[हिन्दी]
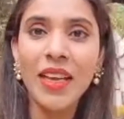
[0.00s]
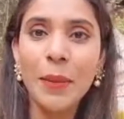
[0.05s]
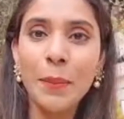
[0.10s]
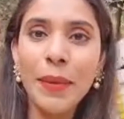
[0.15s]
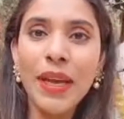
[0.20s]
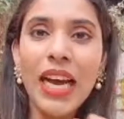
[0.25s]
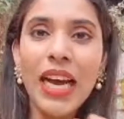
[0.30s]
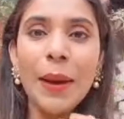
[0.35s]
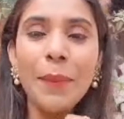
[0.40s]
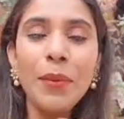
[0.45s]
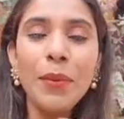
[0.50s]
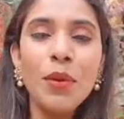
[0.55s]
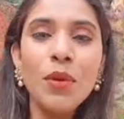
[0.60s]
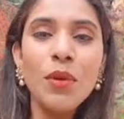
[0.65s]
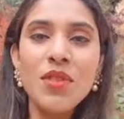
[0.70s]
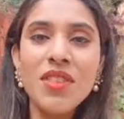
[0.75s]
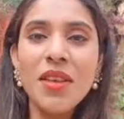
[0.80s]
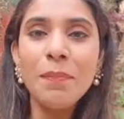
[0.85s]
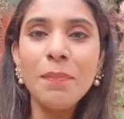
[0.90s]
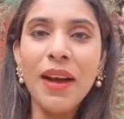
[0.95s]
मैं आप लोगों
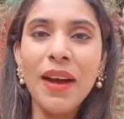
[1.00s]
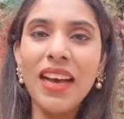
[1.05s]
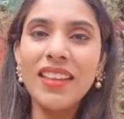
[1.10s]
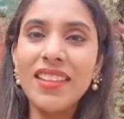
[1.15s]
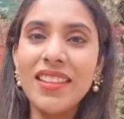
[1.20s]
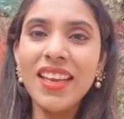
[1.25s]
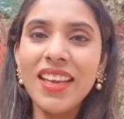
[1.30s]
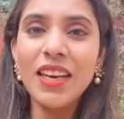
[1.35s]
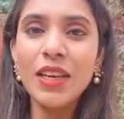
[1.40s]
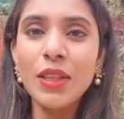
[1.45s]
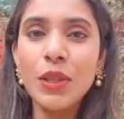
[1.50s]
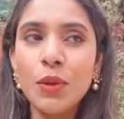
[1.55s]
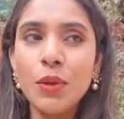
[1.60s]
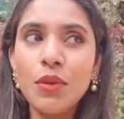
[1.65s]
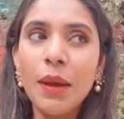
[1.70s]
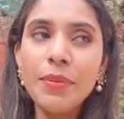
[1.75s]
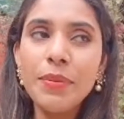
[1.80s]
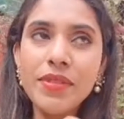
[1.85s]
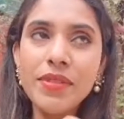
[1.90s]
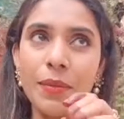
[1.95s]
से बातें करती हूँ
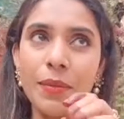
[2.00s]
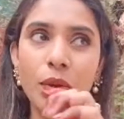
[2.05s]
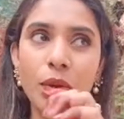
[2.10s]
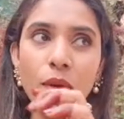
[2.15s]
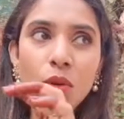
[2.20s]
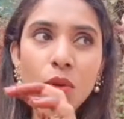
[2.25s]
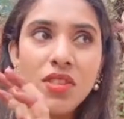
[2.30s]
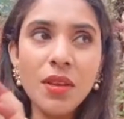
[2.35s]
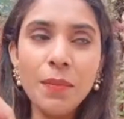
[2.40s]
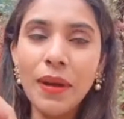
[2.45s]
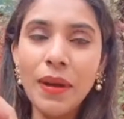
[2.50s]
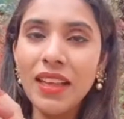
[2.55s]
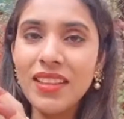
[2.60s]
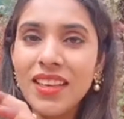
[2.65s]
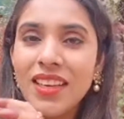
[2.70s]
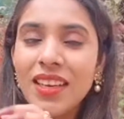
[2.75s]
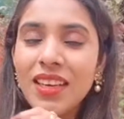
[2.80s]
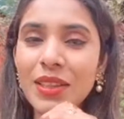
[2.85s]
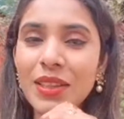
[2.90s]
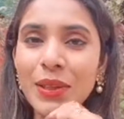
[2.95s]
आप सभी लोगों से बातें
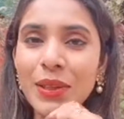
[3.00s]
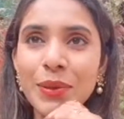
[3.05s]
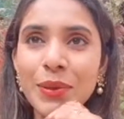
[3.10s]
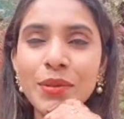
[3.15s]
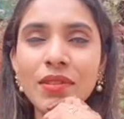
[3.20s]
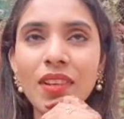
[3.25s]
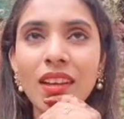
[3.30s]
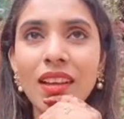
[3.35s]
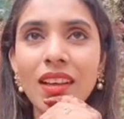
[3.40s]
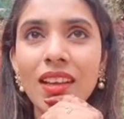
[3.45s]
करती हूँ